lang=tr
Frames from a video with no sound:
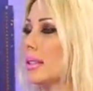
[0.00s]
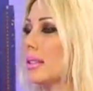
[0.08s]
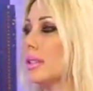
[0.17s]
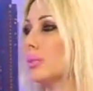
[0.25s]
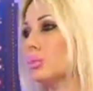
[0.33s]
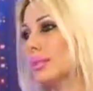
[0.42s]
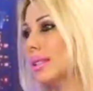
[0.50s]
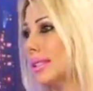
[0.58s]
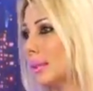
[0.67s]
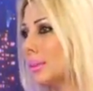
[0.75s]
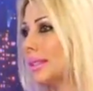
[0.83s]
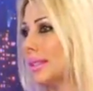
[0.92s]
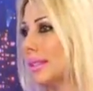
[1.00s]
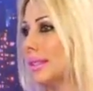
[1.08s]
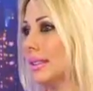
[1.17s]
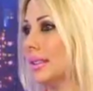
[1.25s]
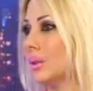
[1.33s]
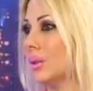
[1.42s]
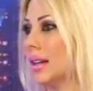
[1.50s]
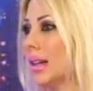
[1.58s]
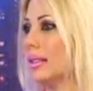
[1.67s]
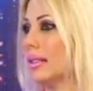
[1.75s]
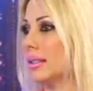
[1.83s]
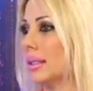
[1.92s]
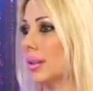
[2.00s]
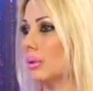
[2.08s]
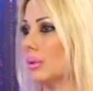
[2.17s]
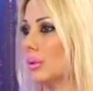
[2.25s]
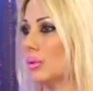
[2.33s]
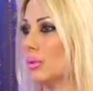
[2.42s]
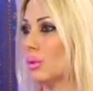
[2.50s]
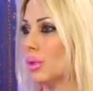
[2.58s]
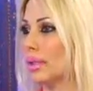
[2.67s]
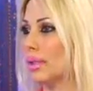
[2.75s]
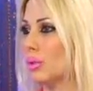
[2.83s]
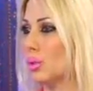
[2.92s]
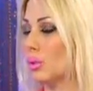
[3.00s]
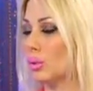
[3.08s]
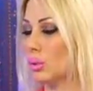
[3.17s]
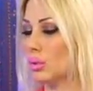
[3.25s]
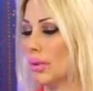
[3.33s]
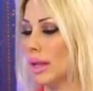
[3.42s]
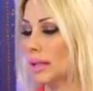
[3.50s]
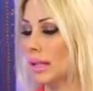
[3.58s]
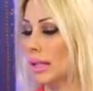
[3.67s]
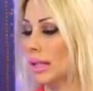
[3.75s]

İşte bunu istemediklerine göre gerçekten burada çok ciddi bir sorun var.